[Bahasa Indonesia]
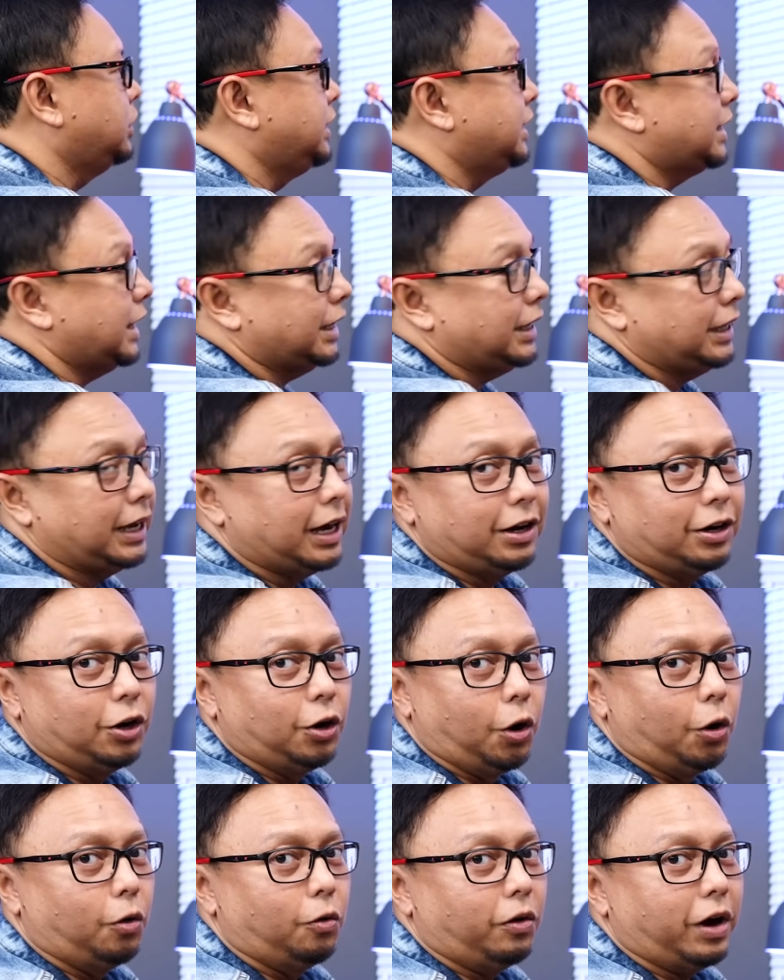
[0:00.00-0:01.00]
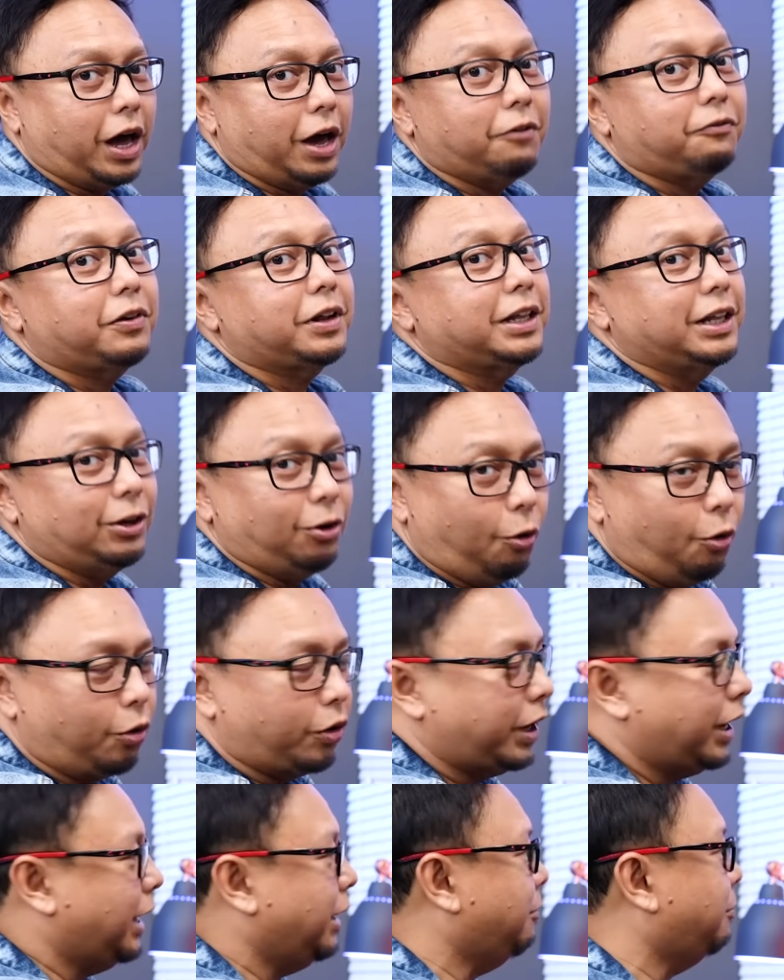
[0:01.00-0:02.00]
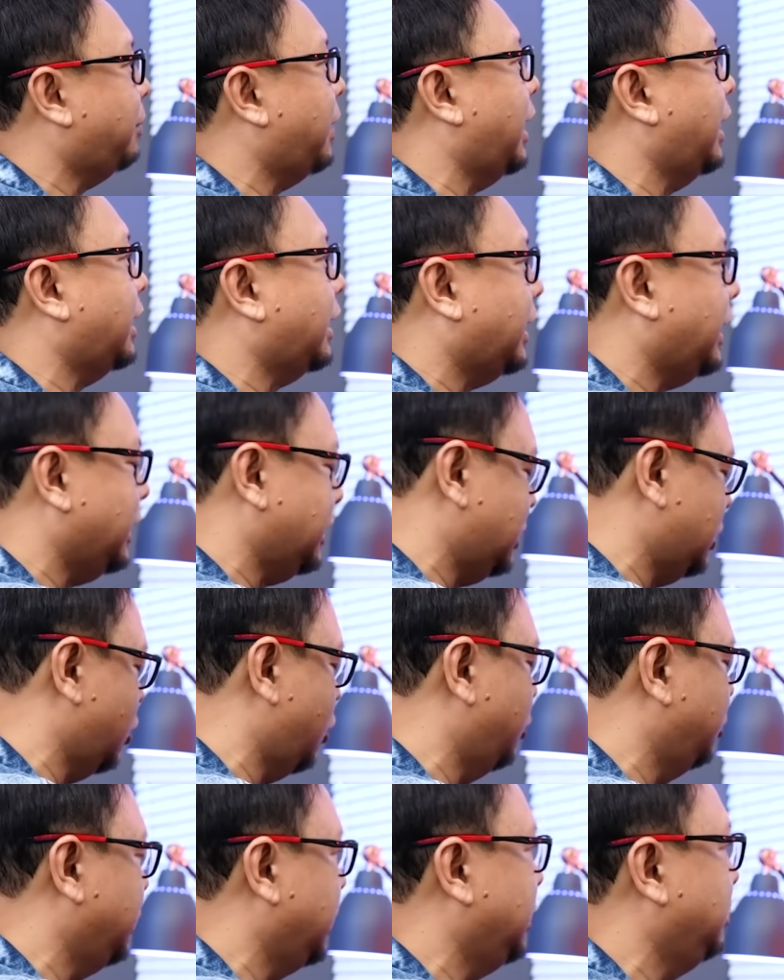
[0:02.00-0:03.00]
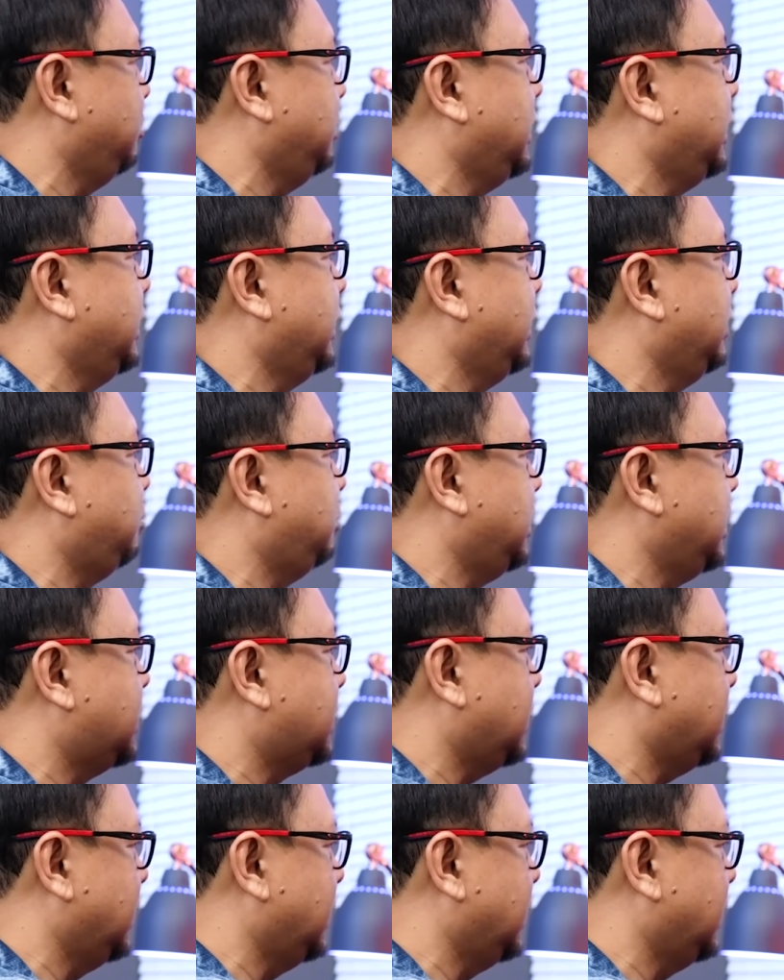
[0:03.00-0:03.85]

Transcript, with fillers: di settingan low, everything oke okay pakai Xiaomi Mini PC